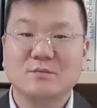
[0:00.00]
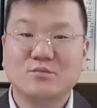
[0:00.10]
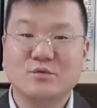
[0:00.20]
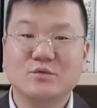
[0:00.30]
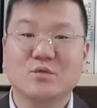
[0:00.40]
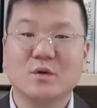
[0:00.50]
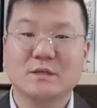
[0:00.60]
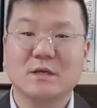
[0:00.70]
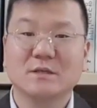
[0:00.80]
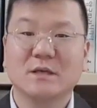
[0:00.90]
분노의
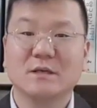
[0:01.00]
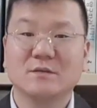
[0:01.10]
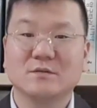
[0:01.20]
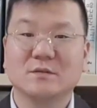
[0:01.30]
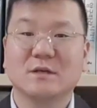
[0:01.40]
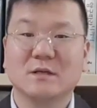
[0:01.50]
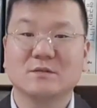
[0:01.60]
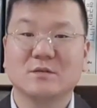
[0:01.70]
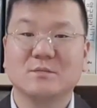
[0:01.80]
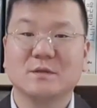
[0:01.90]
상태에서 그렇게
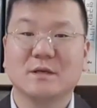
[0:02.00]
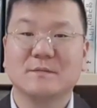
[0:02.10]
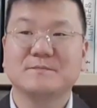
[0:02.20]
하는 겁니다.